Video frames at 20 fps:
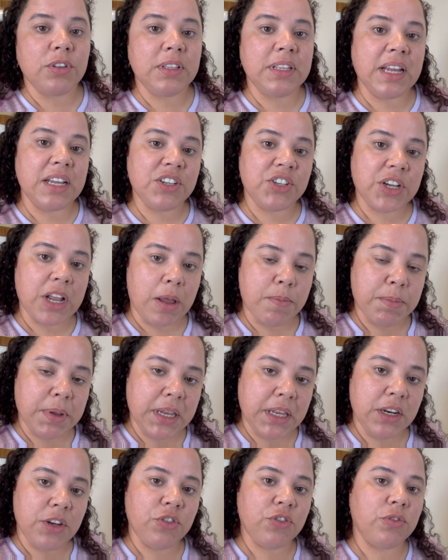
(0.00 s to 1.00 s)
das
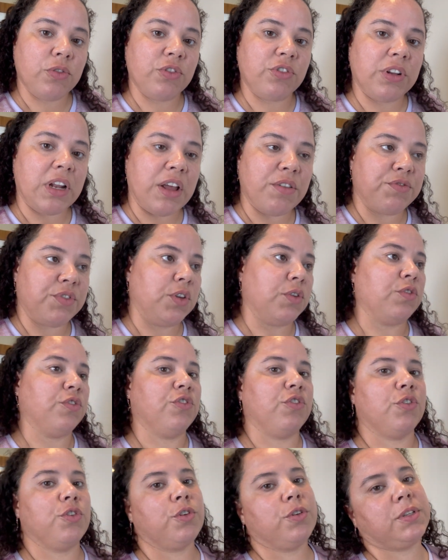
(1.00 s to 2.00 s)
cabines dos navios
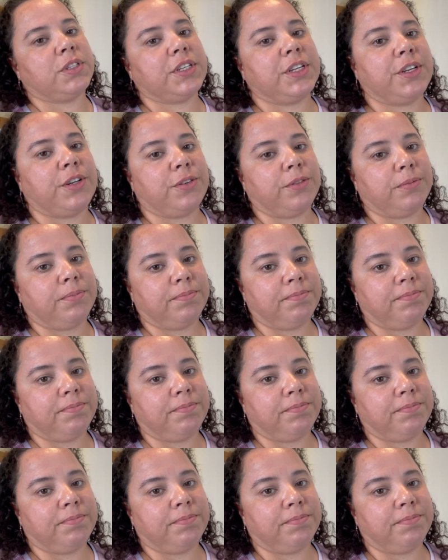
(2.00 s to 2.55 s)
de cruzeiro.